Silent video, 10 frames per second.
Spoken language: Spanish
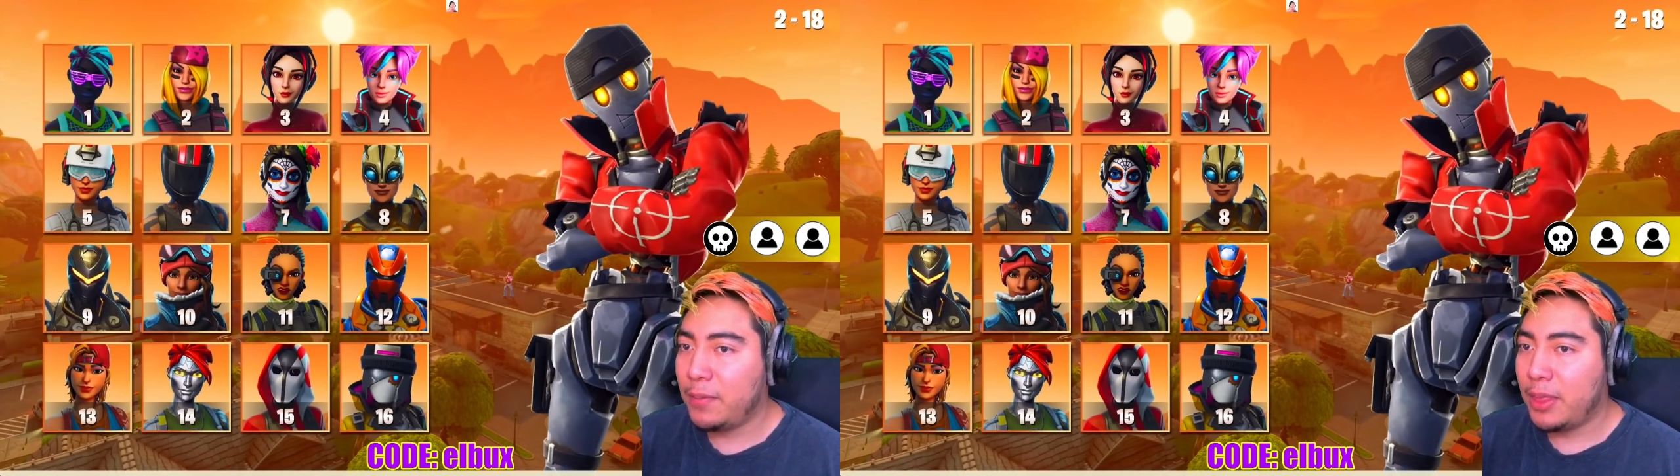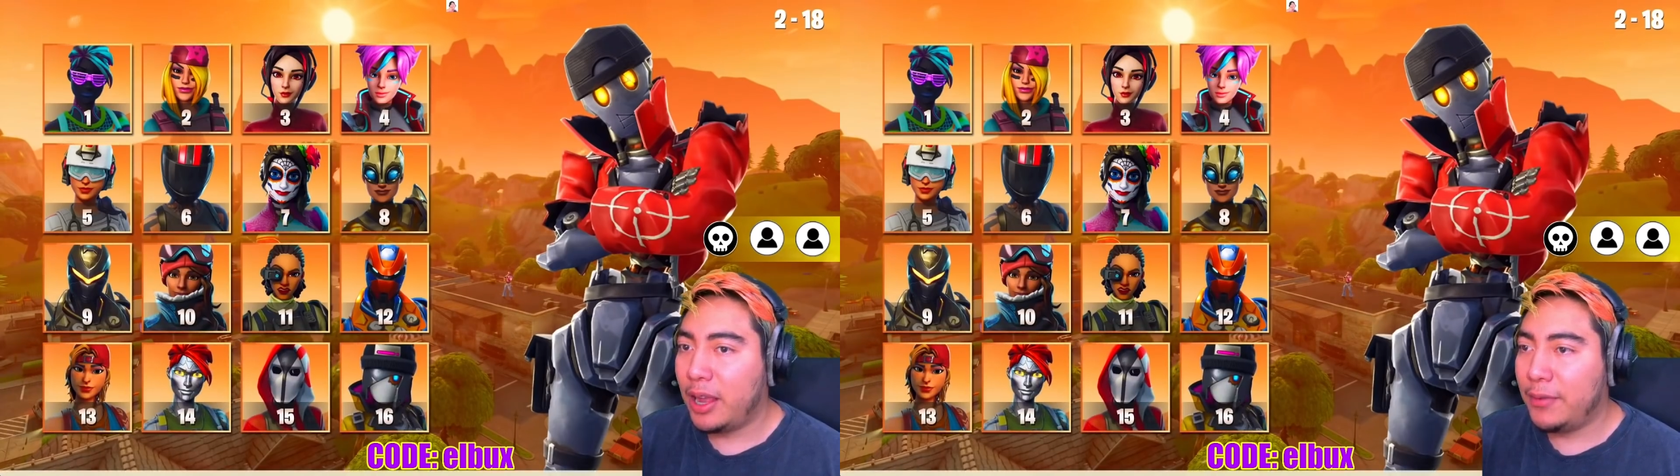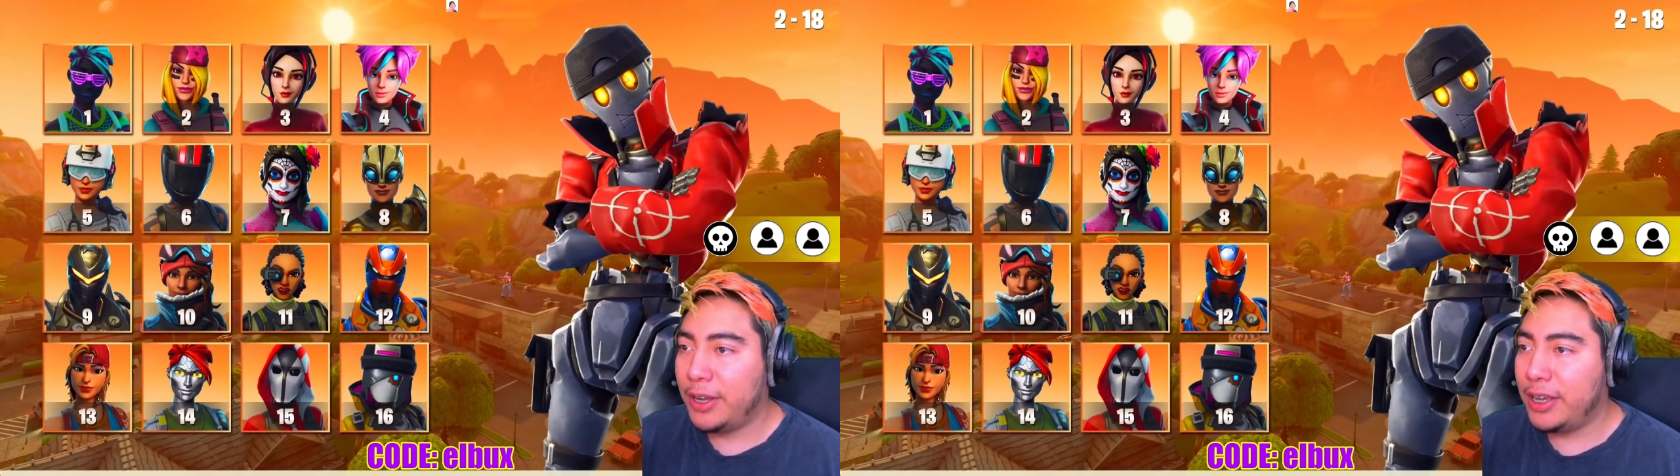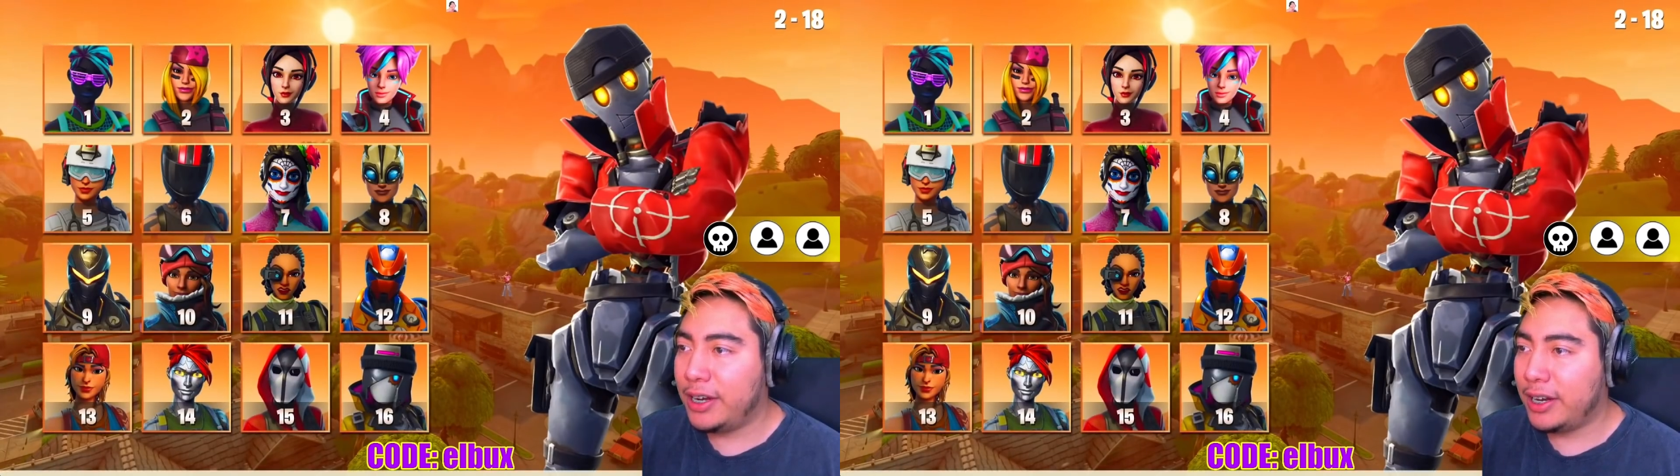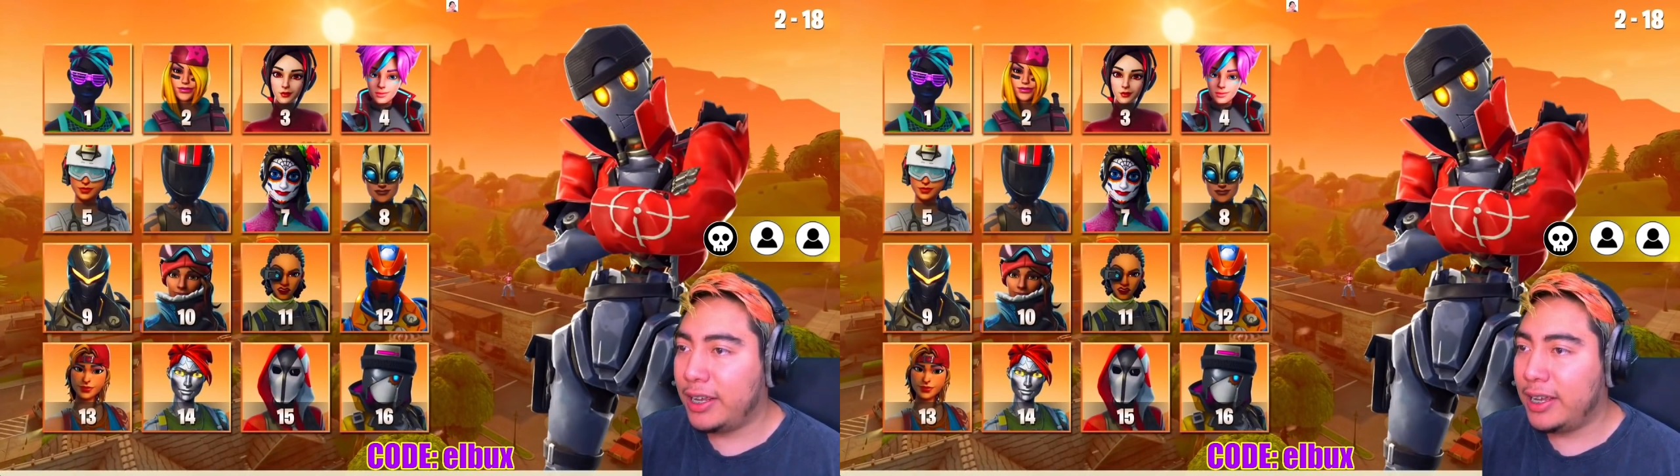A
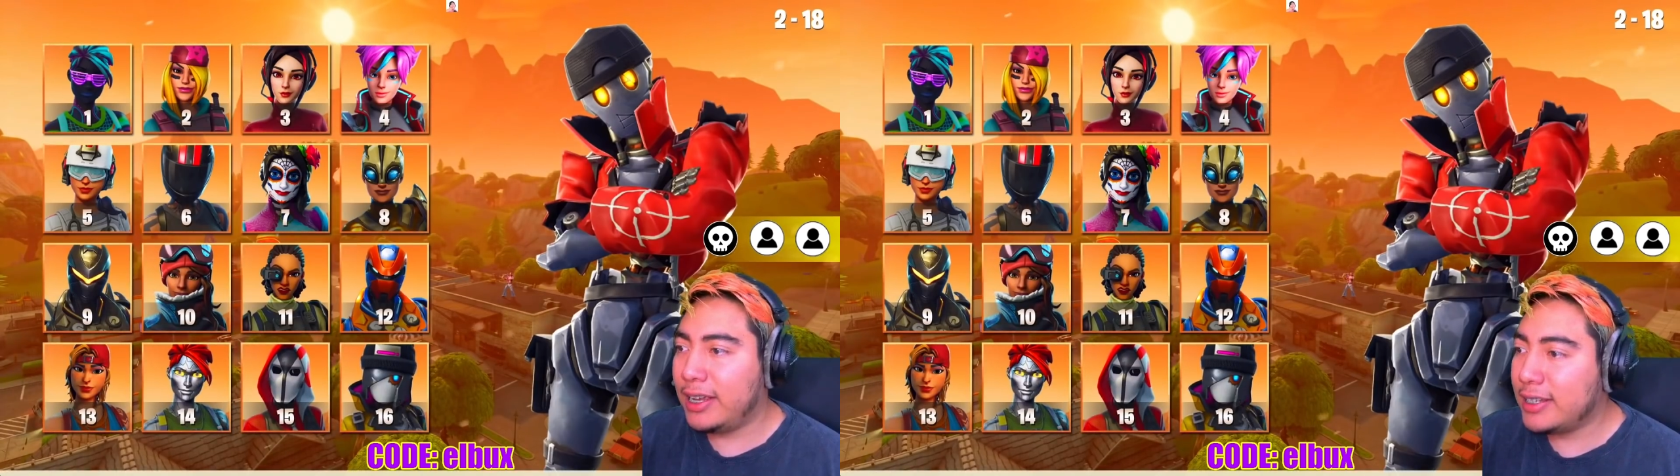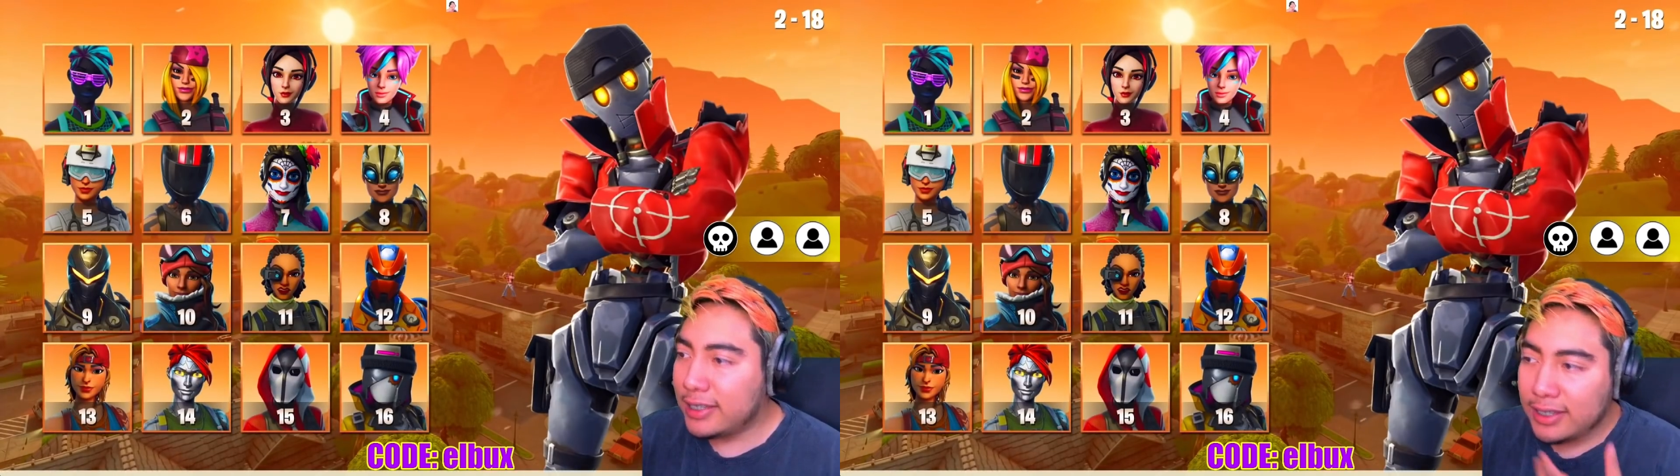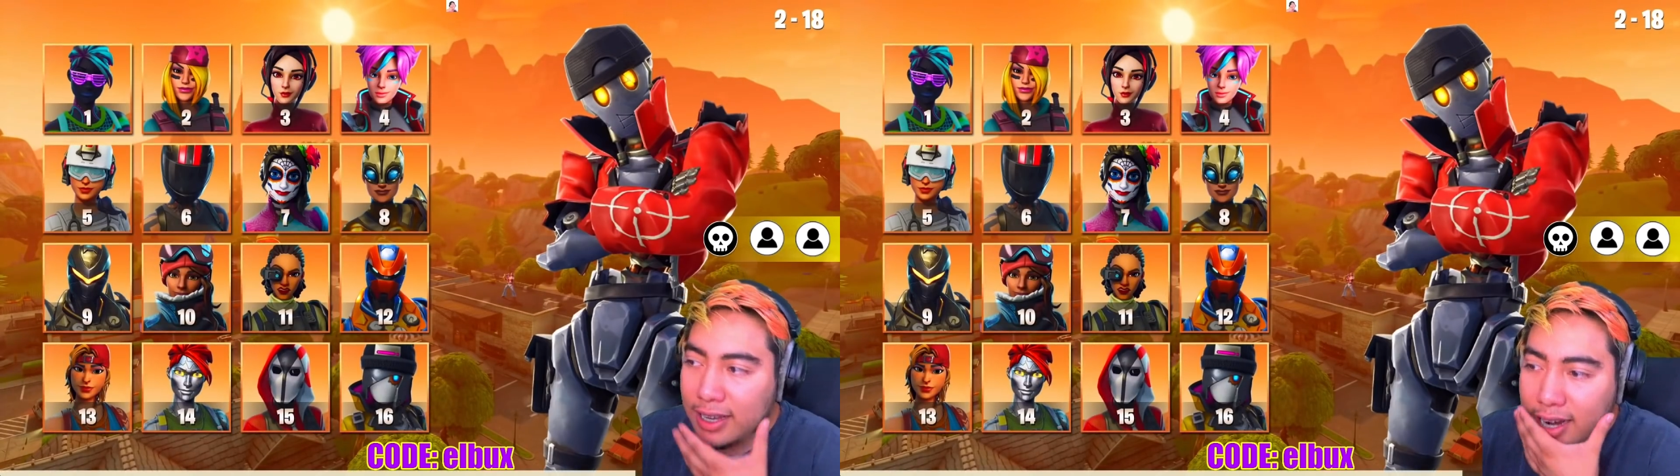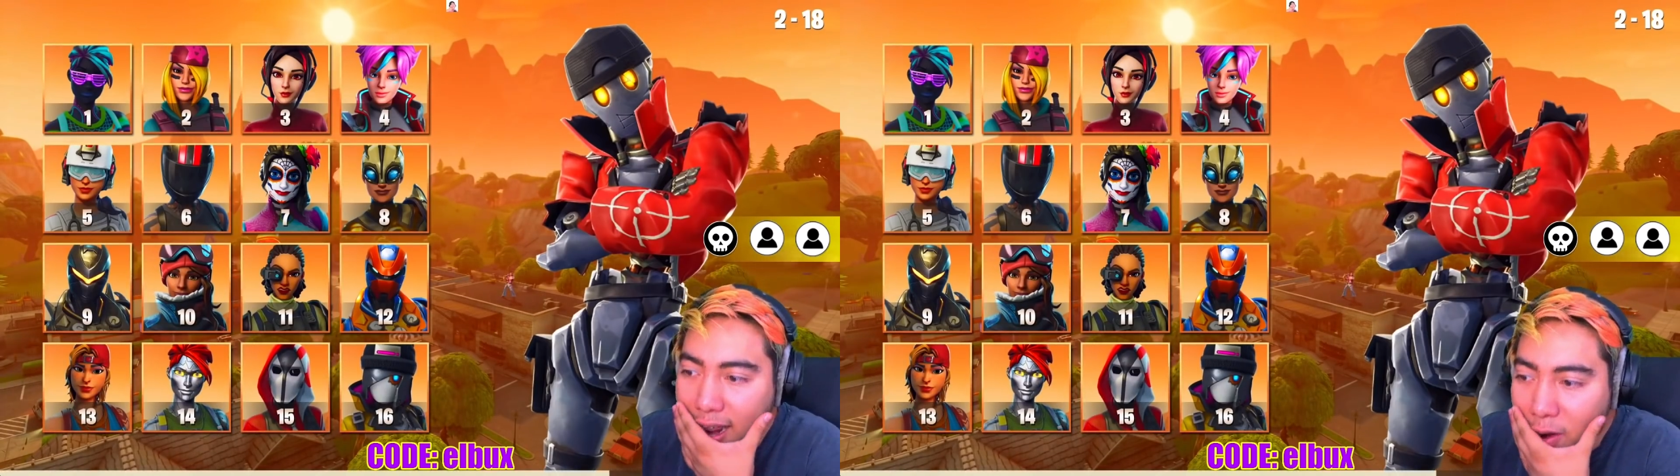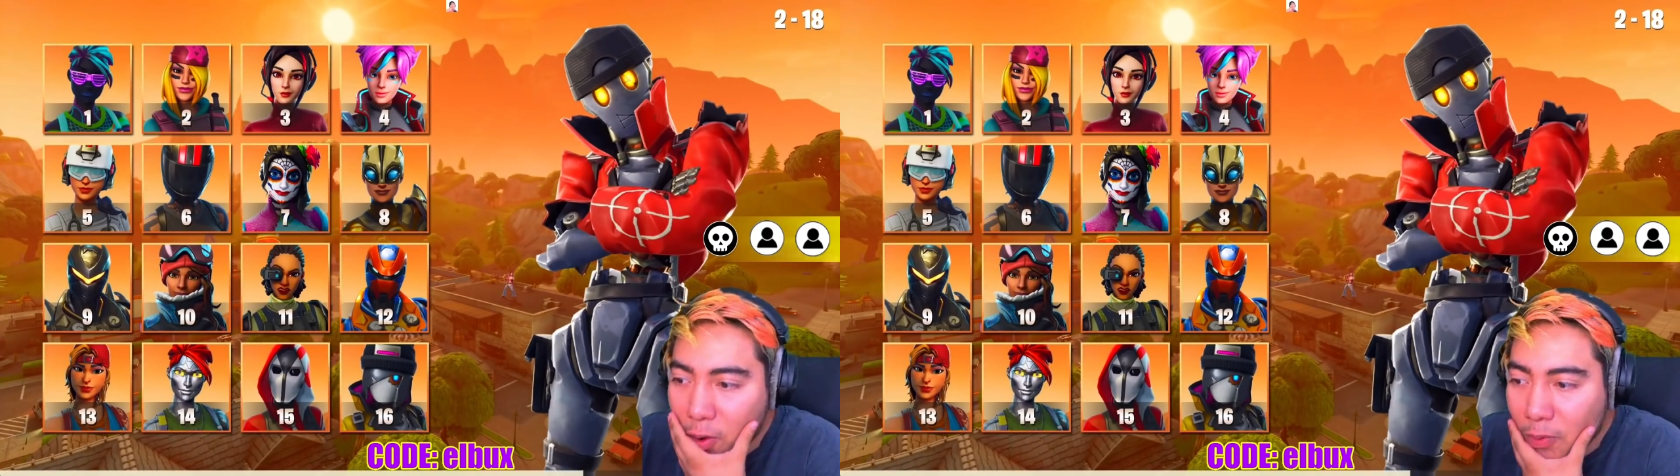ver, este, la
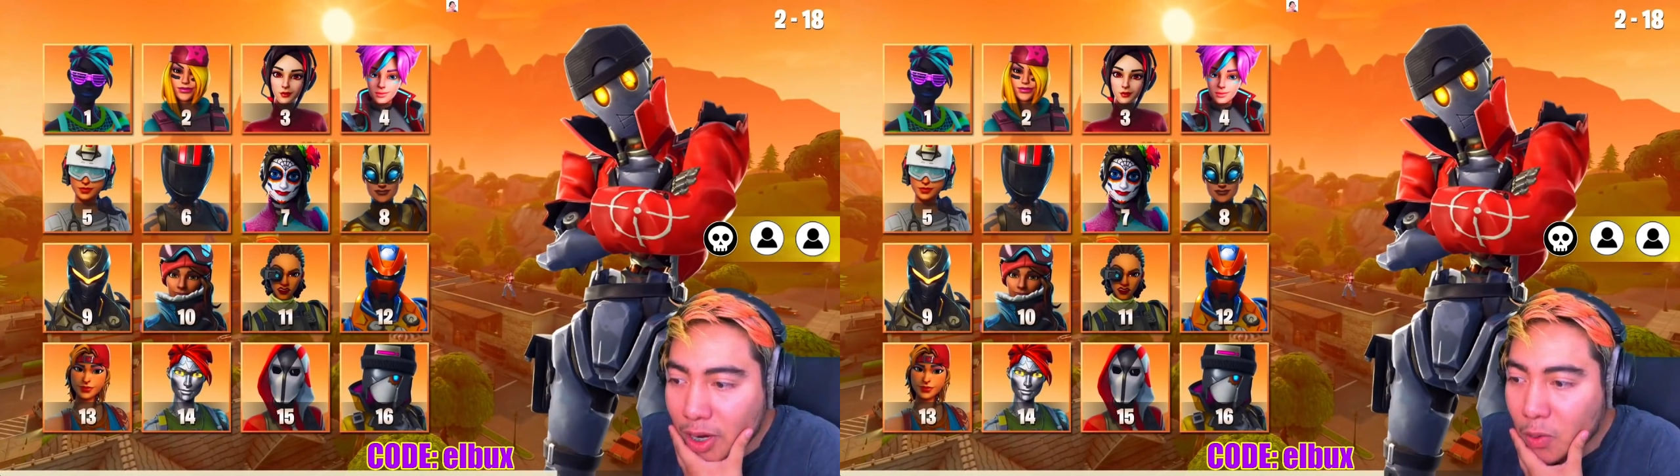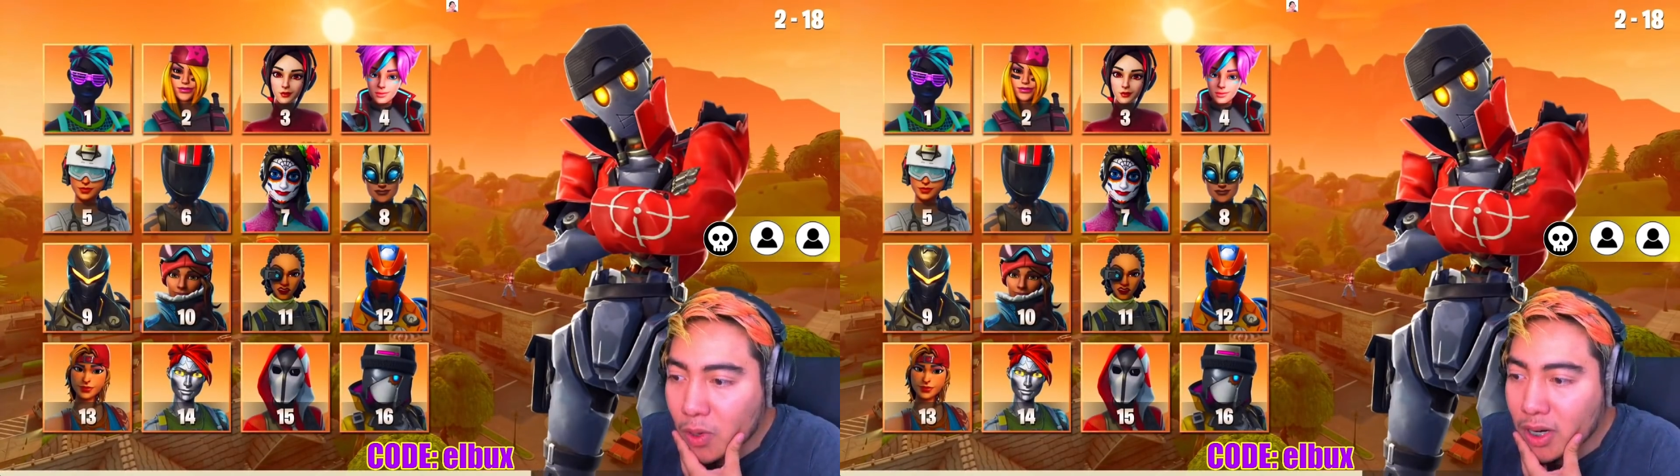novia, ¿cuál